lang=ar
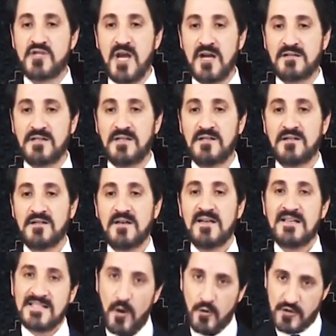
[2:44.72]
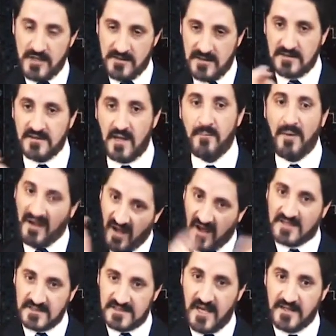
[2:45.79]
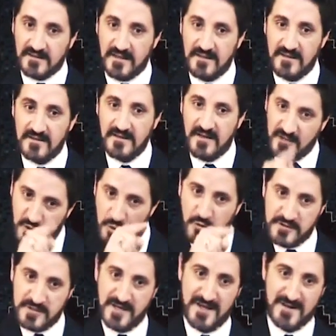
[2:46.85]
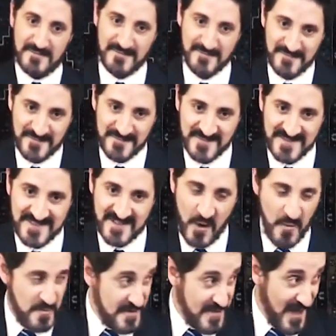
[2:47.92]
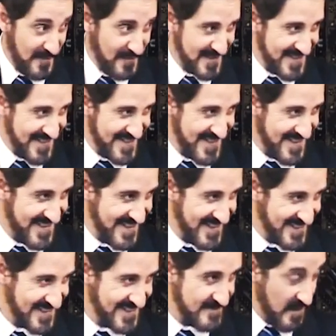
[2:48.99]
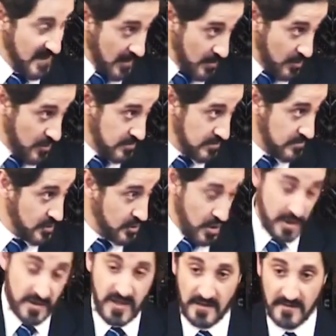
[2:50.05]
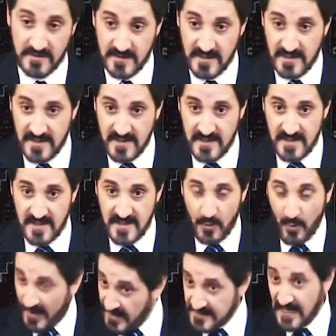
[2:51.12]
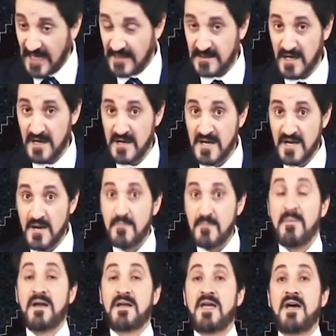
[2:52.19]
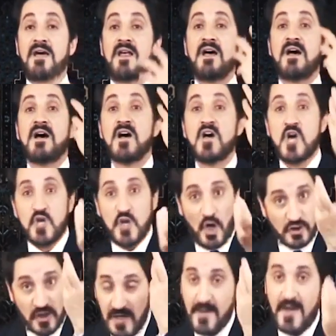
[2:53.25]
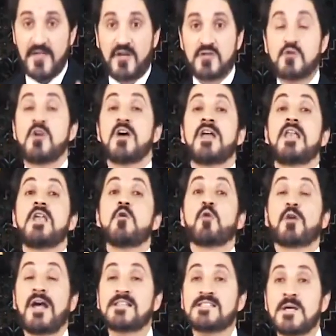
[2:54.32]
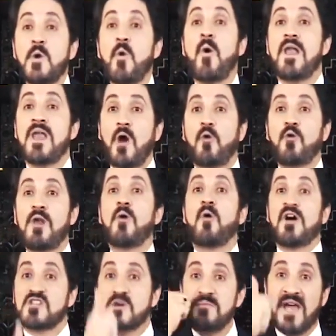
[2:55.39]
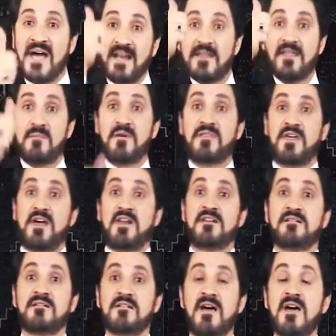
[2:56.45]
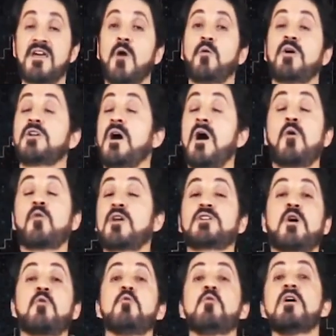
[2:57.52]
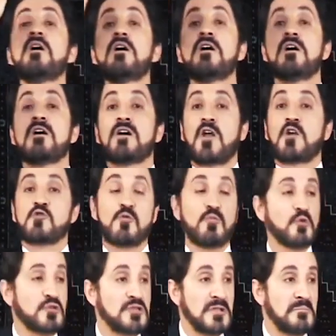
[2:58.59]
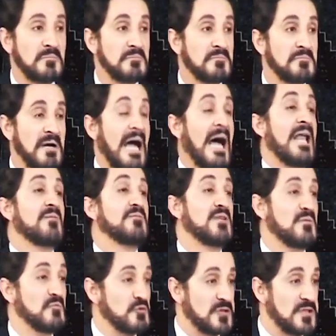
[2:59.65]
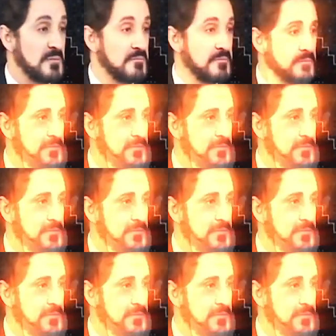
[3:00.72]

من جهتي سأسدد ضربة قاضية أيضا لدوكنز الآن وبمثال بسيط جدا ما رأيكم؟ جدا وأنا أتحدى من كان يقتنع بهذا الرجل ليراسله وليقل له أجبني عن هذا المثال هذا أورده رجل مسلم عالم دين مسلم